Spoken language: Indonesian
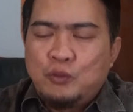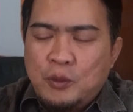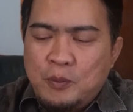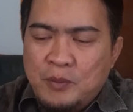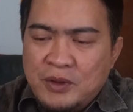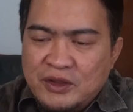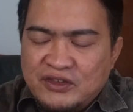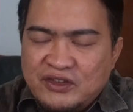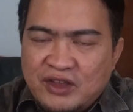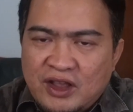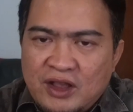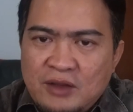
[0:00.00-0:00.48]

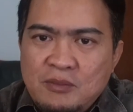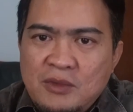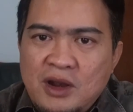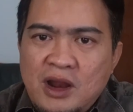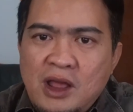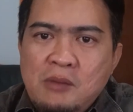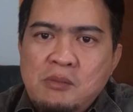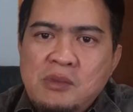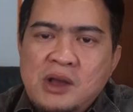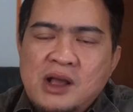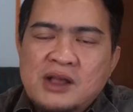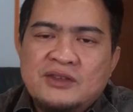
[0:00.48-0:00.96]
pemecah
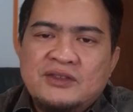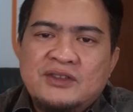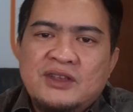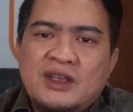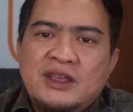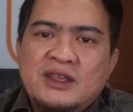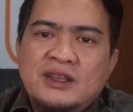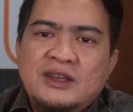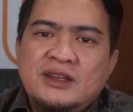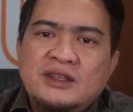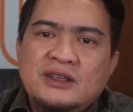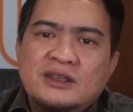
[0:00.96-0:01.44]
belah bangsa
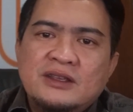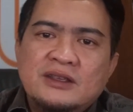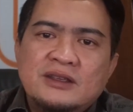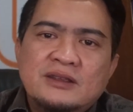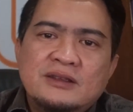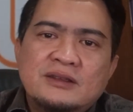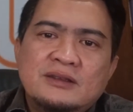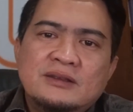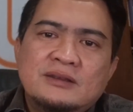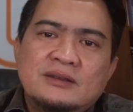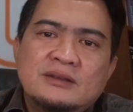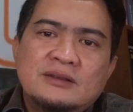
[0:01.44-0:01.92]
ini.
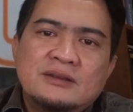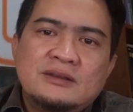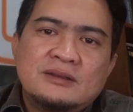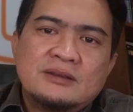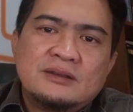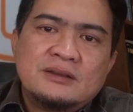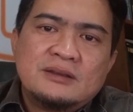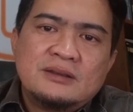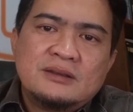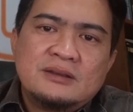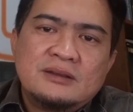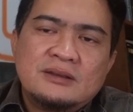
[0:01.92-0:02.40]

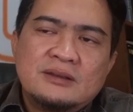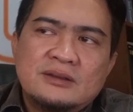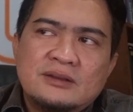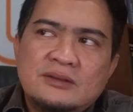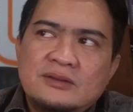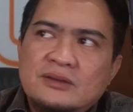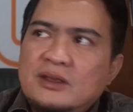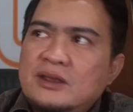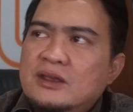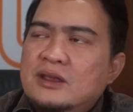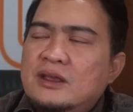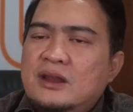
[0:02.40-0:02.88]

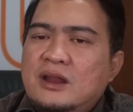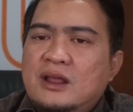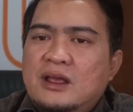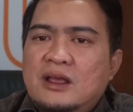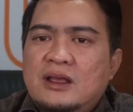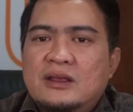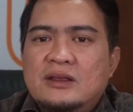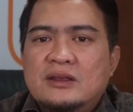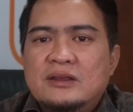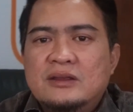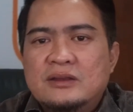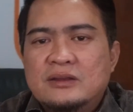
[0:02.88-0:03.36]
Saya
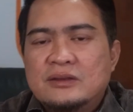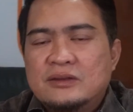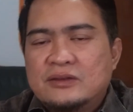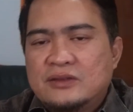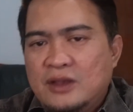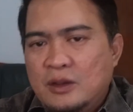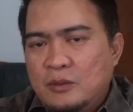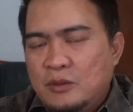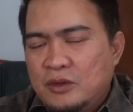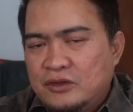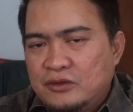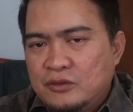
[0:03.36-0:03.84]
kira
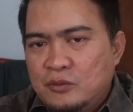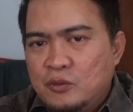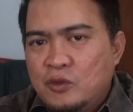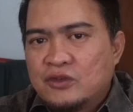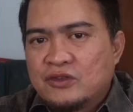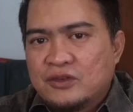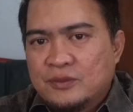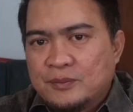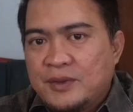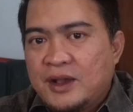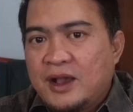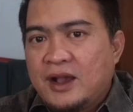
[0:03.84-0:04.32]
sahabat
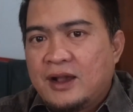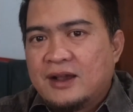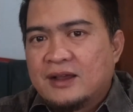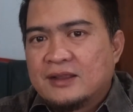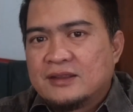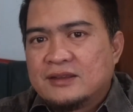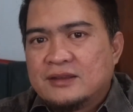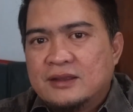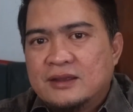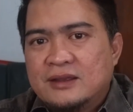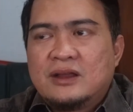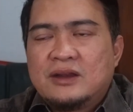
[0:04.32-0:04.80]
semua
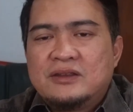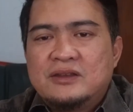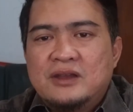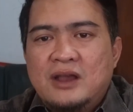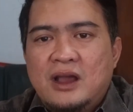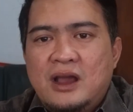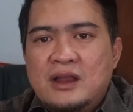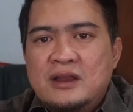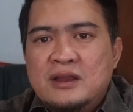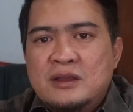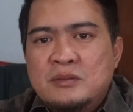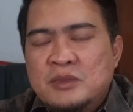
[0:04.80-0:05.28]
sepakat ya,
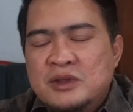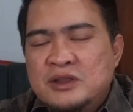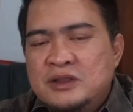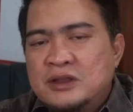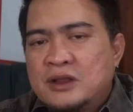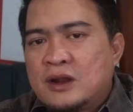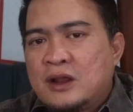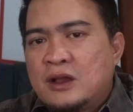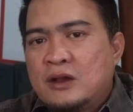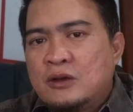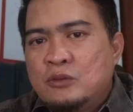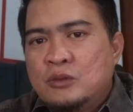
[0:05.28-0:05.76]
kerjaannya
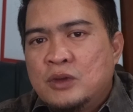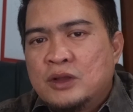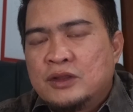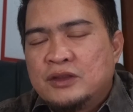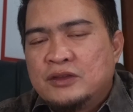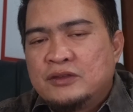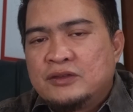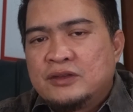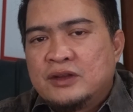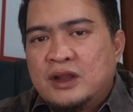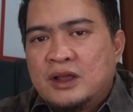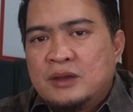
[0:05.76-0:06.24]
menyerang
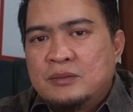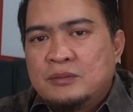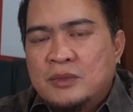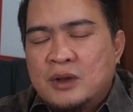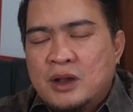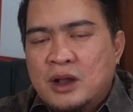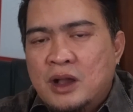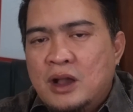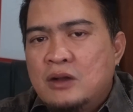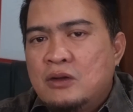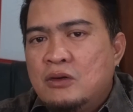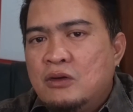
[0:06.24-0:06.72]
umat Islam,
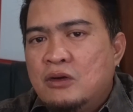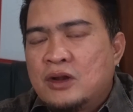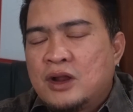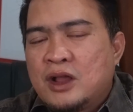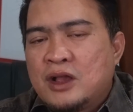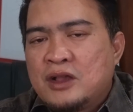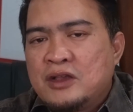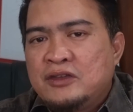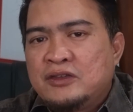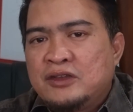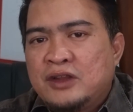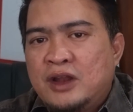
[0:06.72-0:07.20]
mengaku
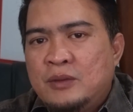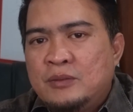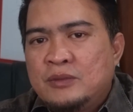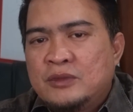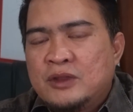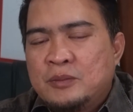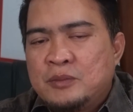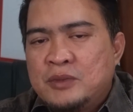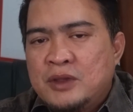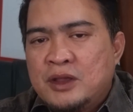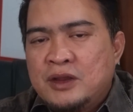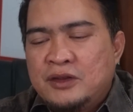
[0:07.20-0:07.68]
orang Islam
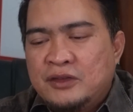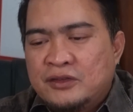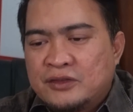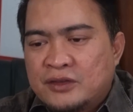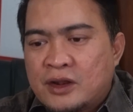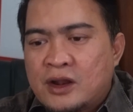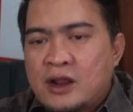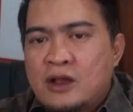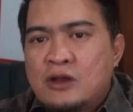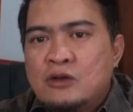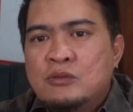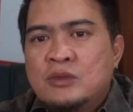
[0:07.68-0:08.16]
tapi yang
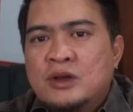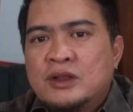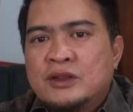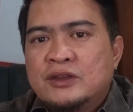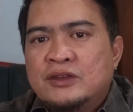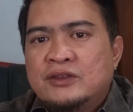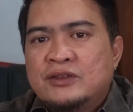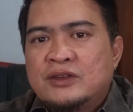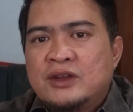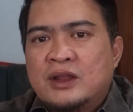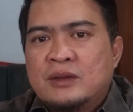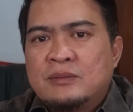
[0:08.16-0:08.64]
diserang umat
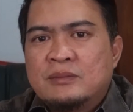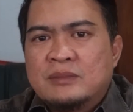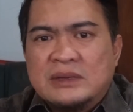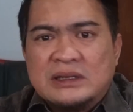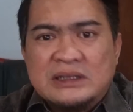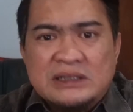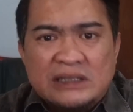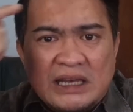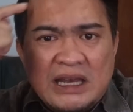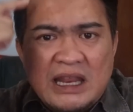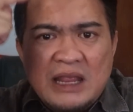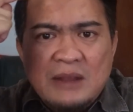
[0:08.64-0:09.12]
Islam.
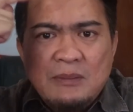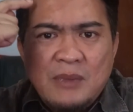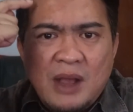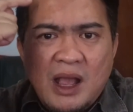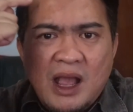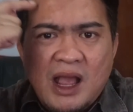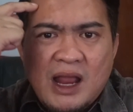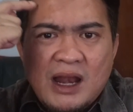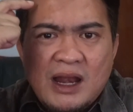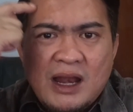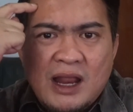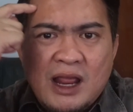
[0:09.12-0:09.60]
Di
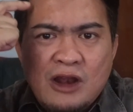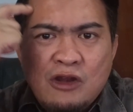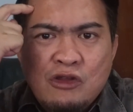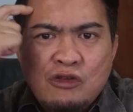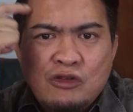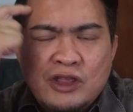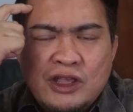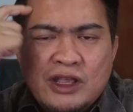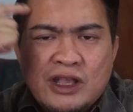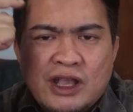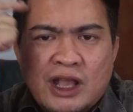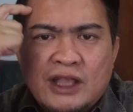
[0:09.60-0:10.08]
mana
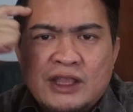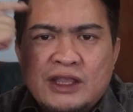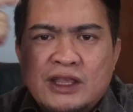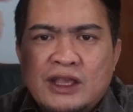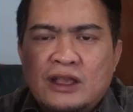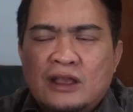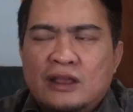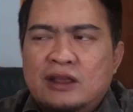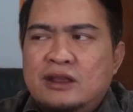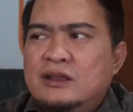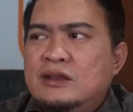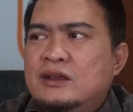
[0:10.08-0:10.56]

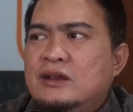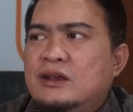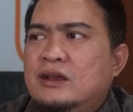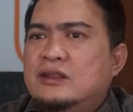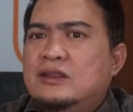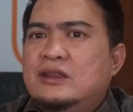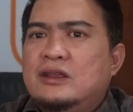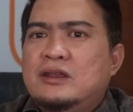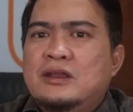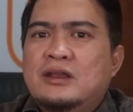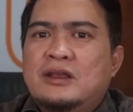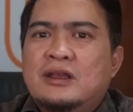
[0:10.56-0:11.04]
logikanya?
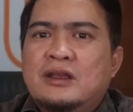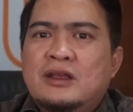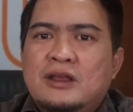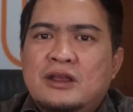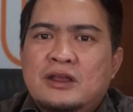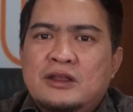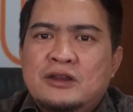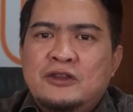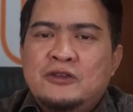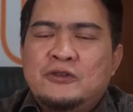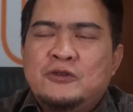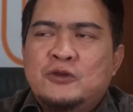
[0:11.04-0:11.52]
Tanya
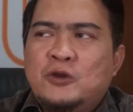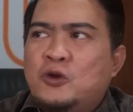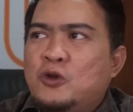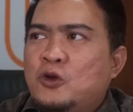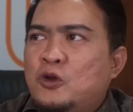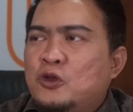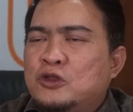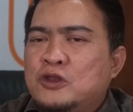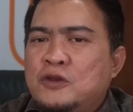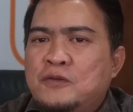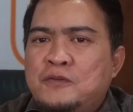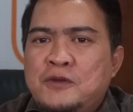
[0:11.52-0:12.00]
di
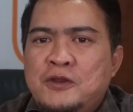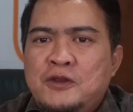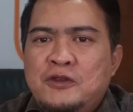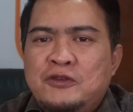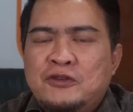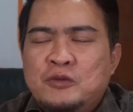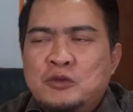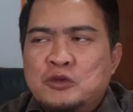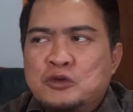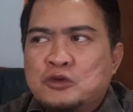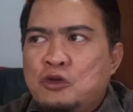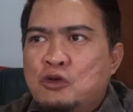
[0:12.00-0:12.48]
Cokro TV
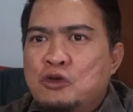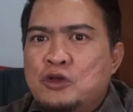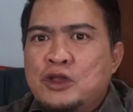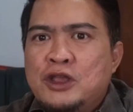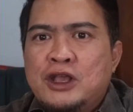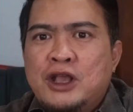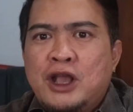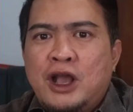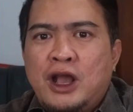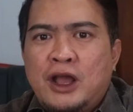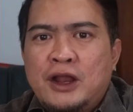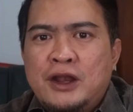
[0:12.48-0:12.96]
disebut
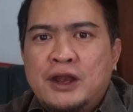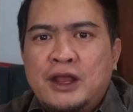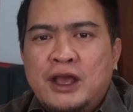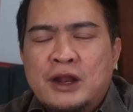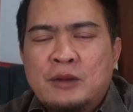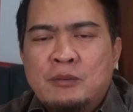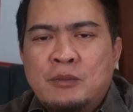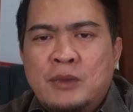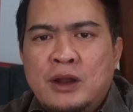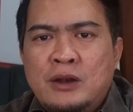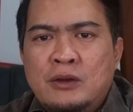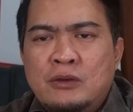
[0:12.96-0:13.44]
logika Ade
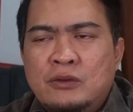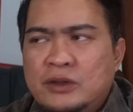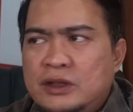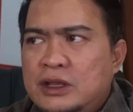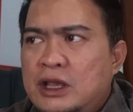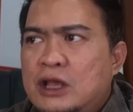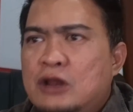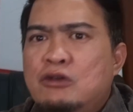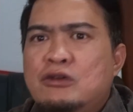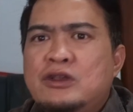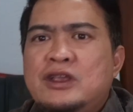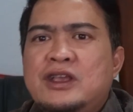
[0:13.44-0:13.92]
Armando.
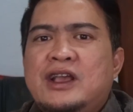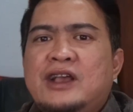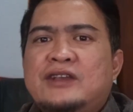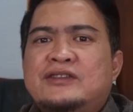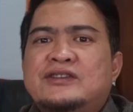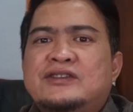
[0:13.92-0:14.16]
Iya logika